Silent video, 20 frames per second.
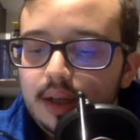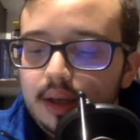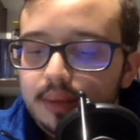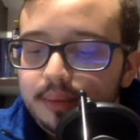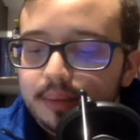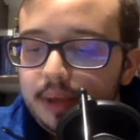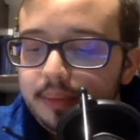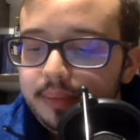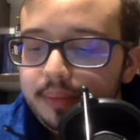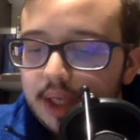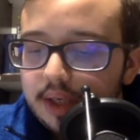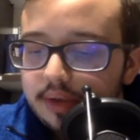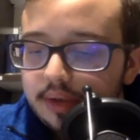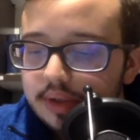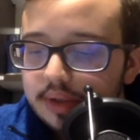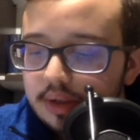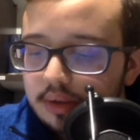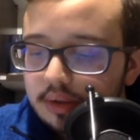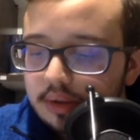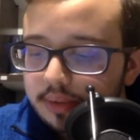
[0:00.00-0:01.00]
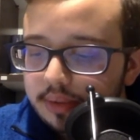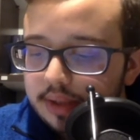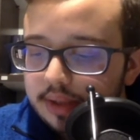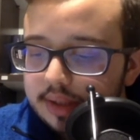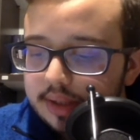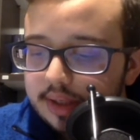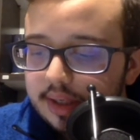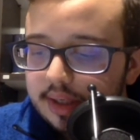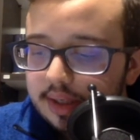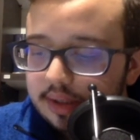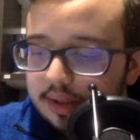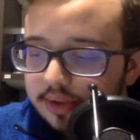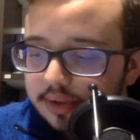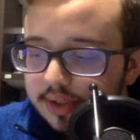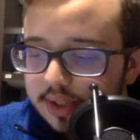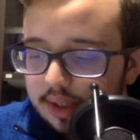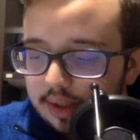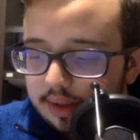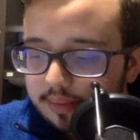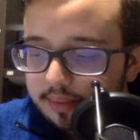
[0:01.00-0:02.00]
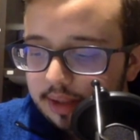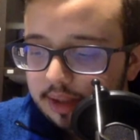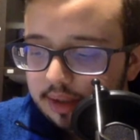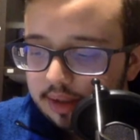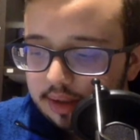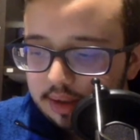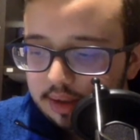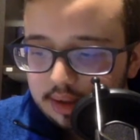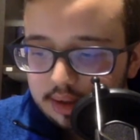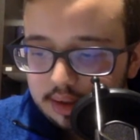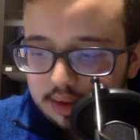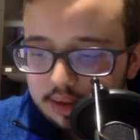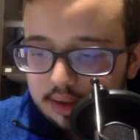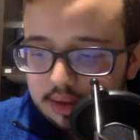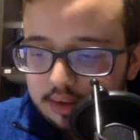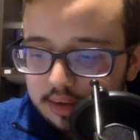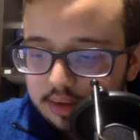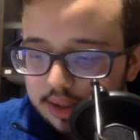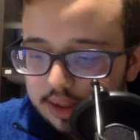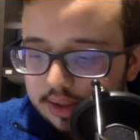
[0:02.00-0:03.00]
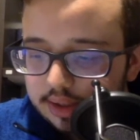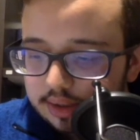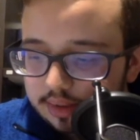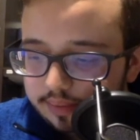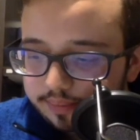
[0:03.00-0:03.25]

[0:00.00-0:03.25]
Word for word: Pian piano si comprenderà che lo schema eh, non è